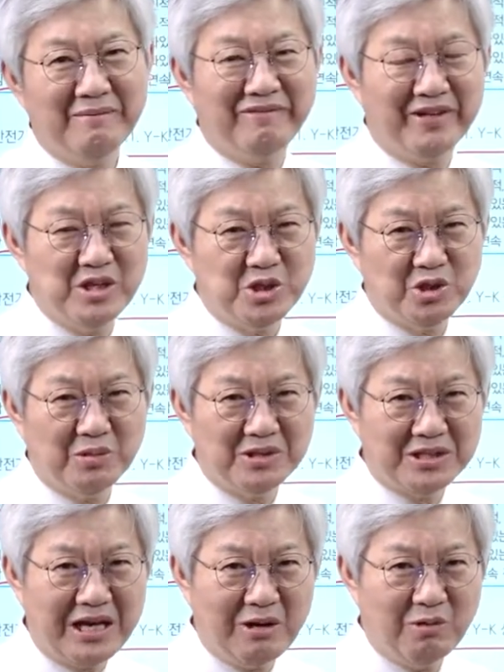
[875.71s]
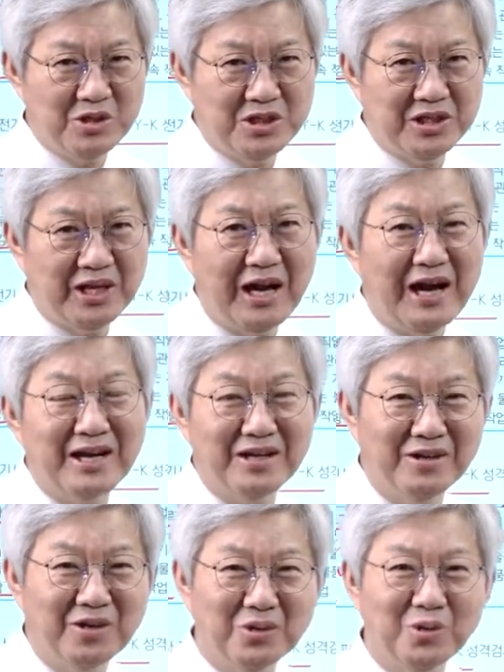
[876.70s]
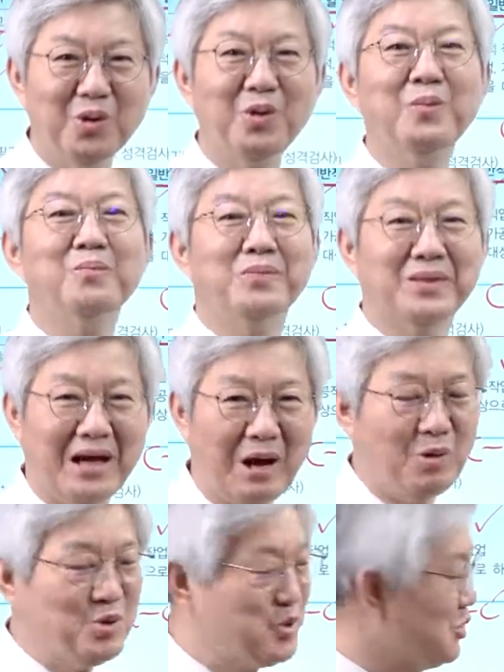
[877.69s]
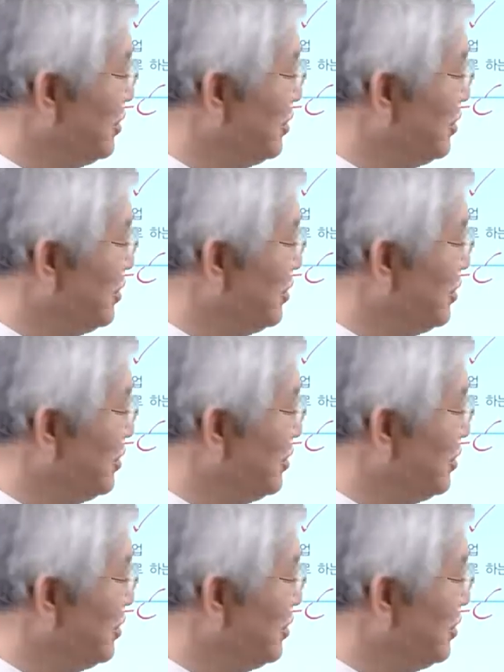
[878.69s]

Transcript: 브레인스톰의 4원칙이 아닌 것도 나올 수